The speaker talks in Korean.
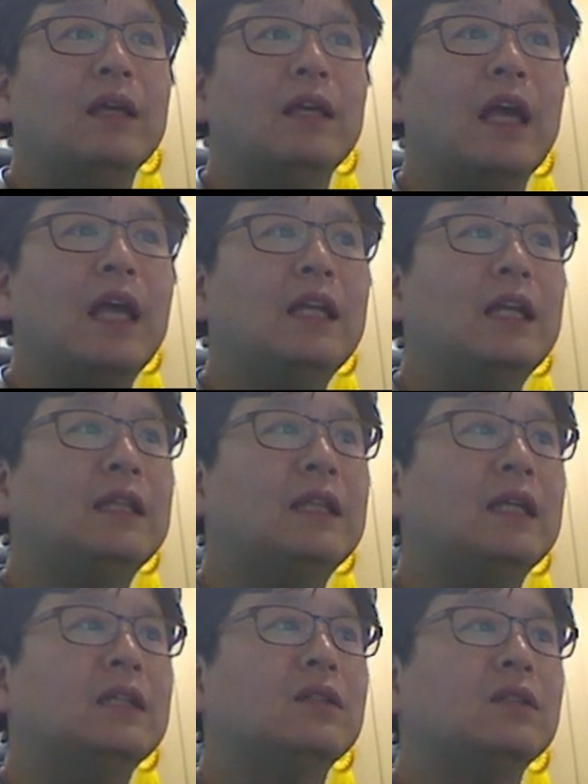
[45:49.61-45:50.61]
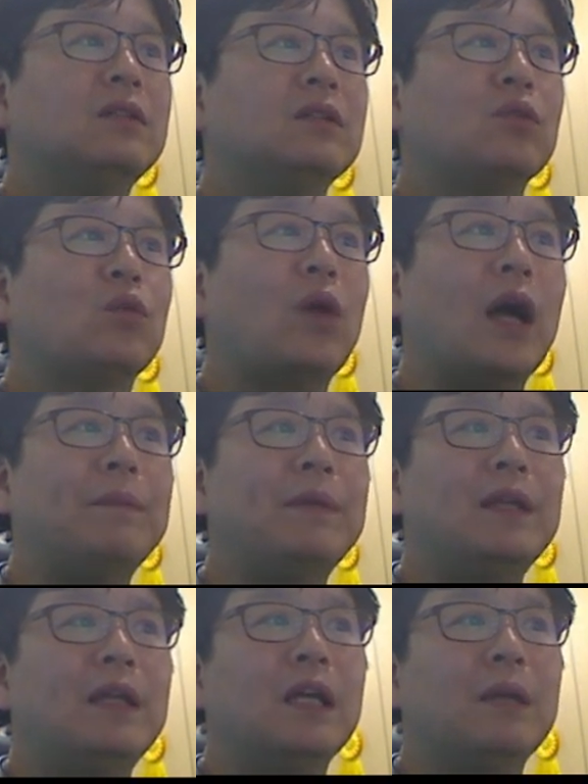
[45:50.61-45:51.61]
개인에 따라서는
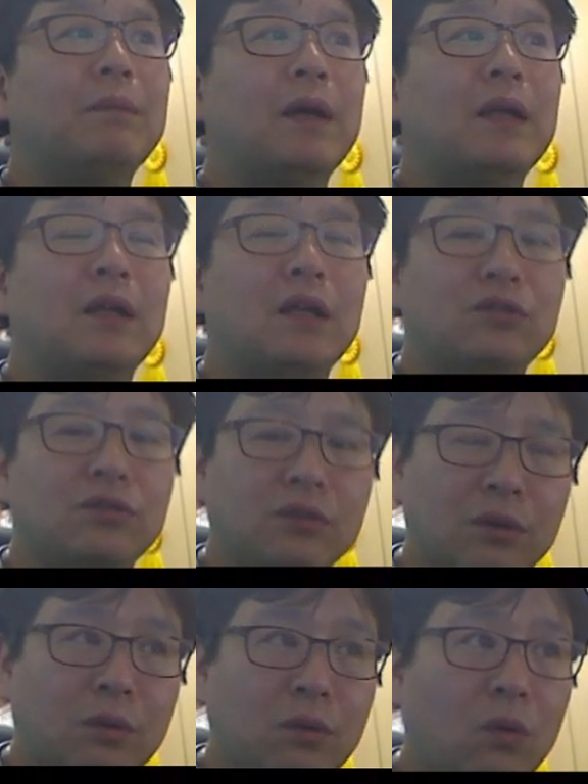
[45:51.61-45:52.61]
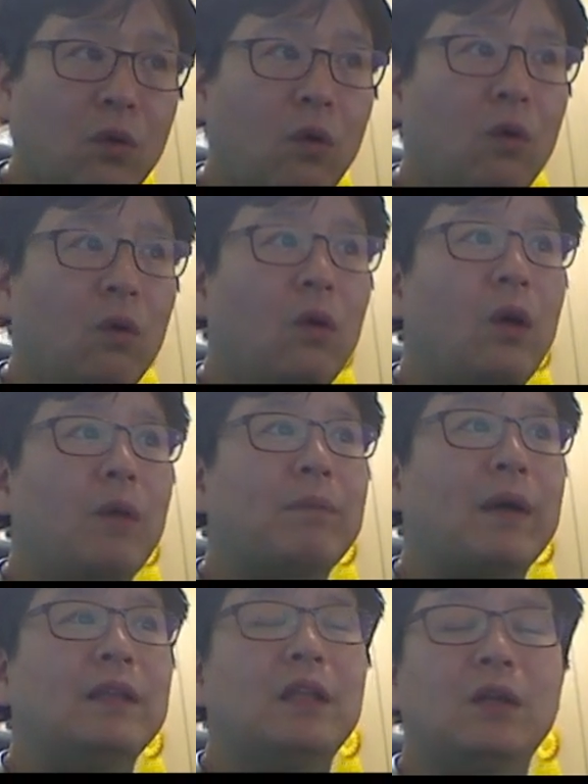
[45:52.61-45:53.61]
과민하게 반응할 수도 있고
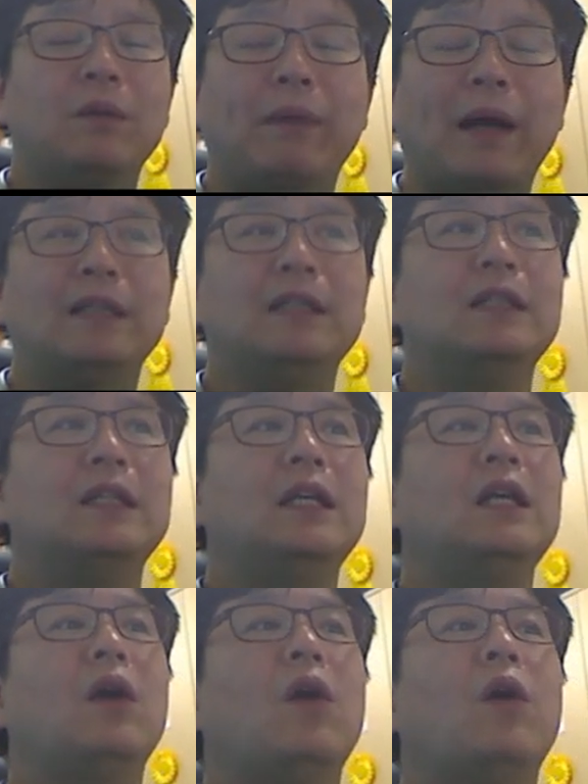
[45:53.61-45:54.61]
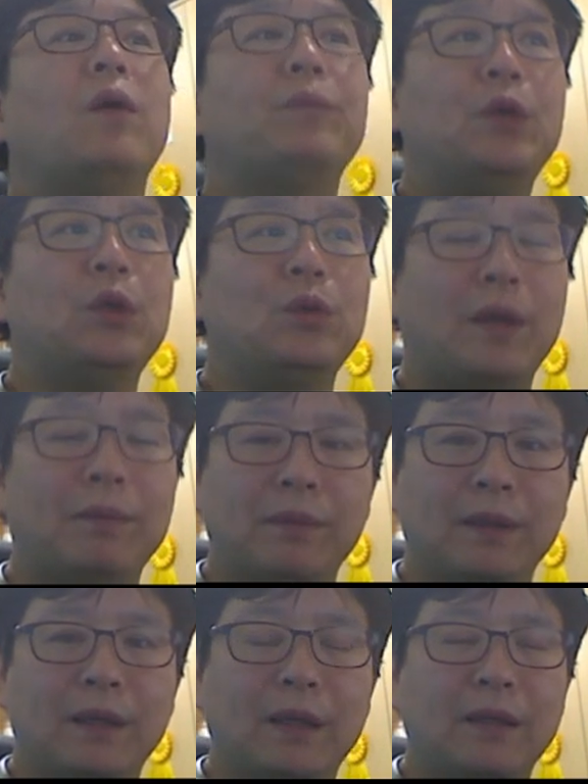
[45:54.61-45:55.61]
반대로 반응이 없기도
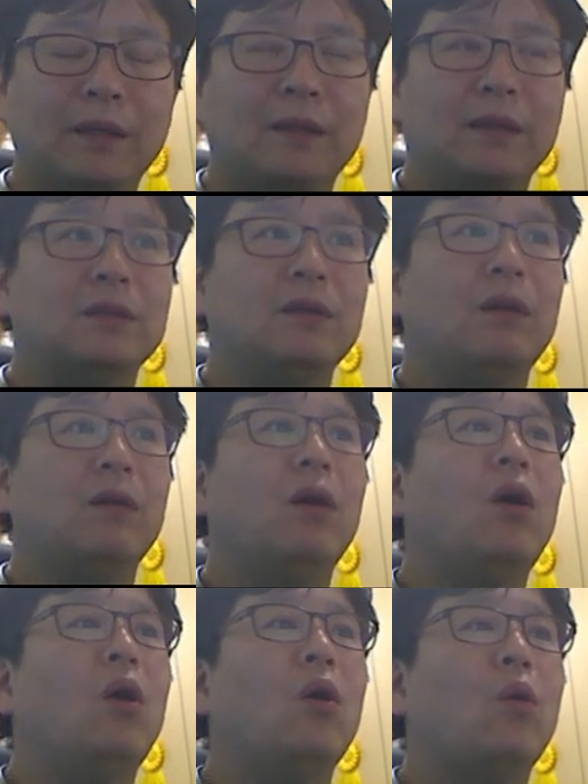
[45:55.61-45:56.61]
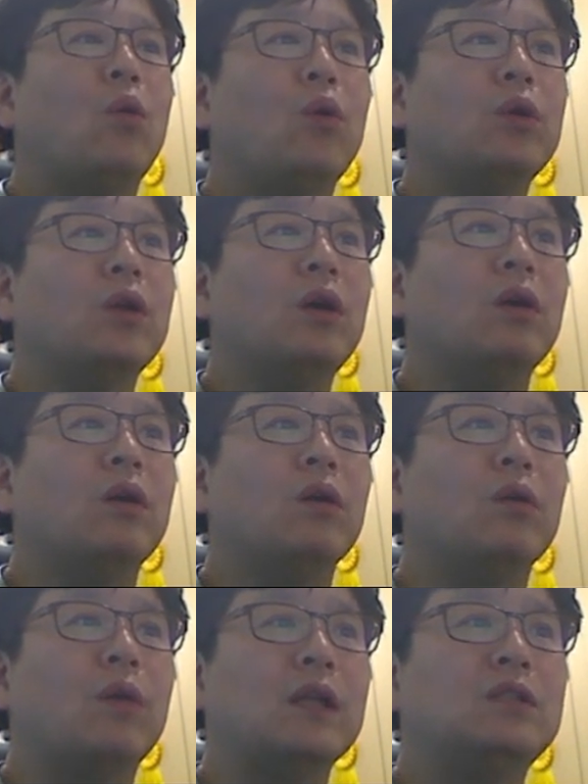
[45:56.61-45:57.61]
합니다. 그래서 고령,
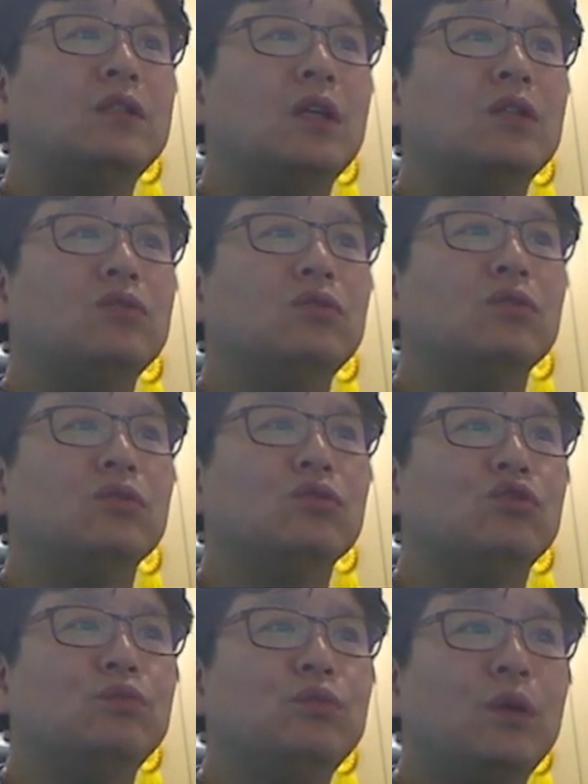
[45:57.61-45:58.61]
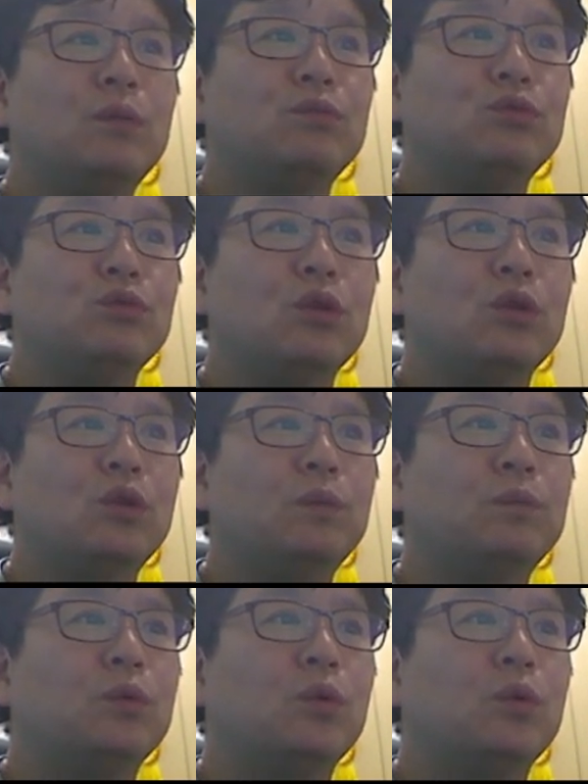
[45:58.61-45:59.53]
과체중, 수면무호흡,